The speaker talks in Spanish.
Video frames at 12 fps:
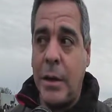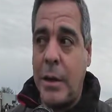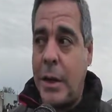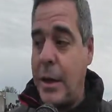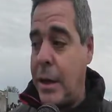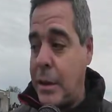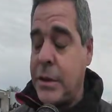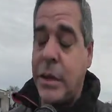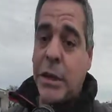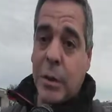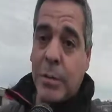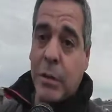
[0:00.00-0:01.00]
la idea es hacer
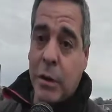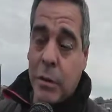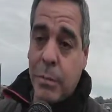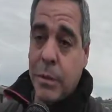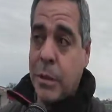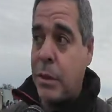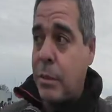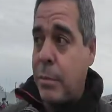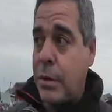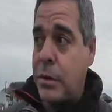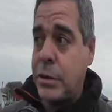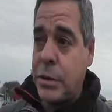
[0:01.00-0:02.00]
equipos competitivos,
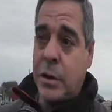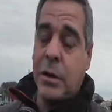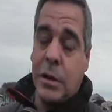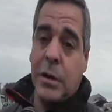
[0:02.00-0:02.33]
pero sí,